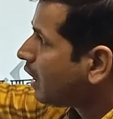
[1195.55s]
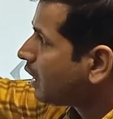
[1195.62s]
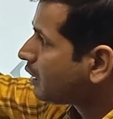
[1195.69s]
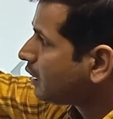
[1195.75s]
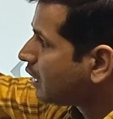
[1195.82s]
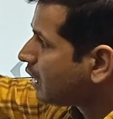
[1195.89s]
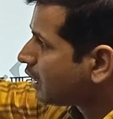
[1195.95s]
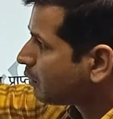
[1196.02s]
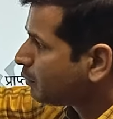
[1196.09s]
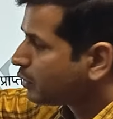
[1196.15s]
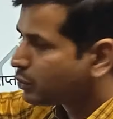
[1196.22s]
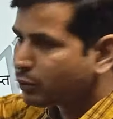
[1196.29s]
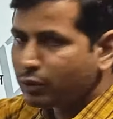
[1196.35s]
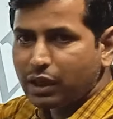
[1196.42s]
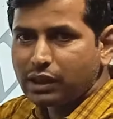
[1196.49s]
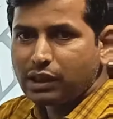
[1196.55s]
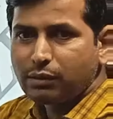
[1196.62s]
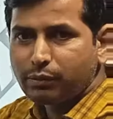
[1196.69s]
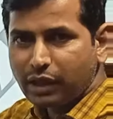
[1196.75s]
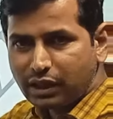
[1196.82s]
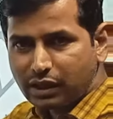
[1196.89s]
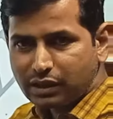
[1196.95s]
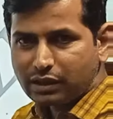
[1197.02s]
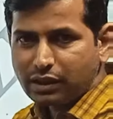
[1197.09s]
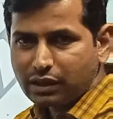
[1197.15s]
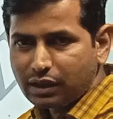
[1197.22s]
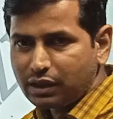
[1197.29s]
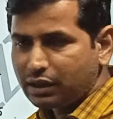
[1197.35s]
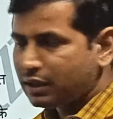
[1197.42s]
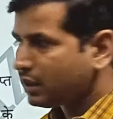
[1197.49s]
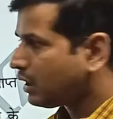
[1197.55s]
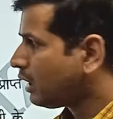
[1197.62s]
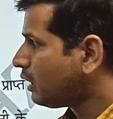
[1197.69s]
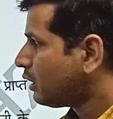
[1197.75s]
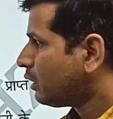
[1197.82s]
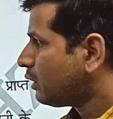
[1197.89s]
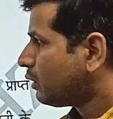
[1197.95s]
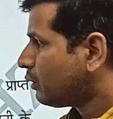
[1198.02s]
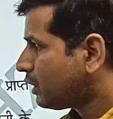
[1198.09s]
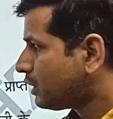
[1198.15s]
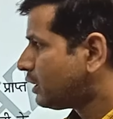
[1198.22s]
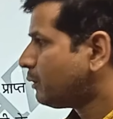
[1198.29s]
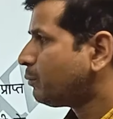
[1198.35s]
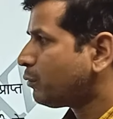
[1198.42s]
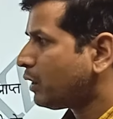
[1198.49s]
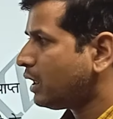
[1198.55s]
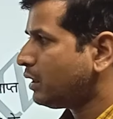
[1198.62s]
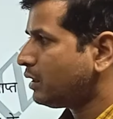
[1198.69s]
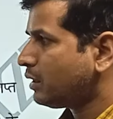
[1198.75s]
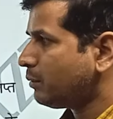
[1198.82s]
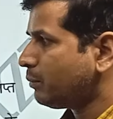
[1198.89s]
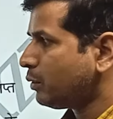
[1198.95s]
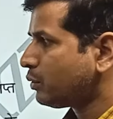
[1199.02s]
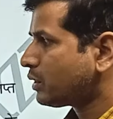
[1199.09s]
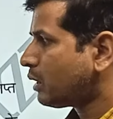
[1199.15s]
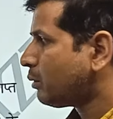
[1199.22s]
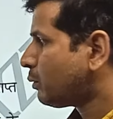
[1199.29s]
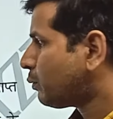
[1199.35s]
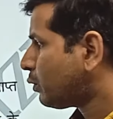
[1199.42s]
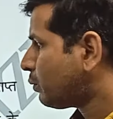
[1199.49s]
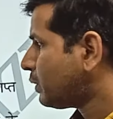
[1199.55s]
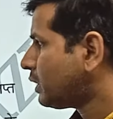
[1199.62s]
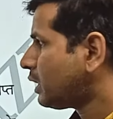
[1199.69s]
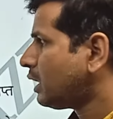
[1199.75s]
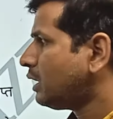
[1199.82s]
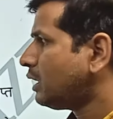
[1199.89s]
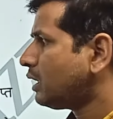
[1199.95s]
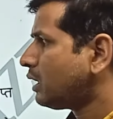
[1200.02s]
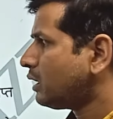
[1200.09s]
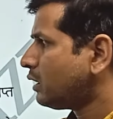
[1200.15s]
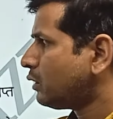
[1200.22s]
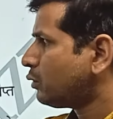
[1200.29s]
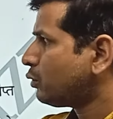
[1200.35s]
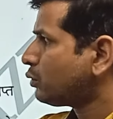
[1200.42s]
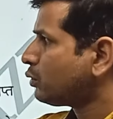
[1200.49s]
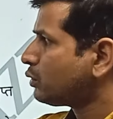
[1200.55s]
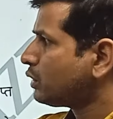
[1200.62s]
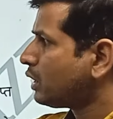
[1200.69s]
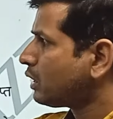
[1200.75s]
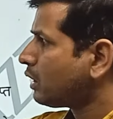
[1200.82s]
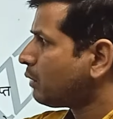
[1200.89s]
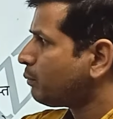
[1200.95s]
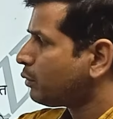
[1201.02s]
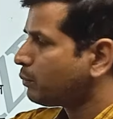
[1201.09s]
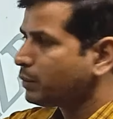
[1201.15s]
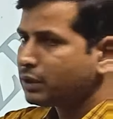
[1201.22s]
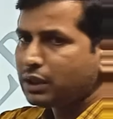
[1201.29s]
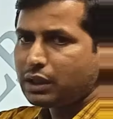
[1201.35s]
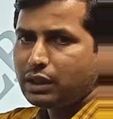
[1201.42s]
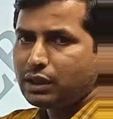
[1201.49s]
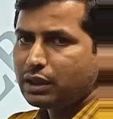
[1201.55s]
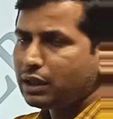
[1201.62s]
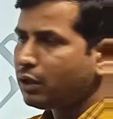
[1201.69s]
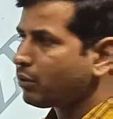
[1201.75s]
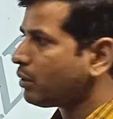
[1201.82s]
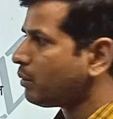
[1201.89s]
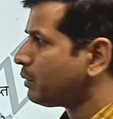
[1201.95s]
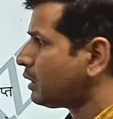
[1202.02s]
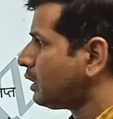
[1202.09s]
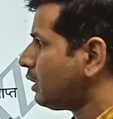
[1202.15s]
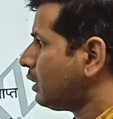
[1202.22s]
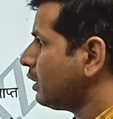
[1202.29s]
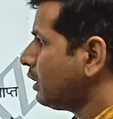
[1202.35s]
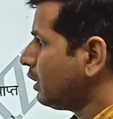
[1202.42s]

आठ लाख में सोलह हज़ार माइनस करके लिखेगा रिसिप्ट वाला एंट्री में उसके बाद फॉरफीचर का एंट्री कर दीजिए सौ शेयर का फॉरफीचर का एंट्री क्या होगा बताइए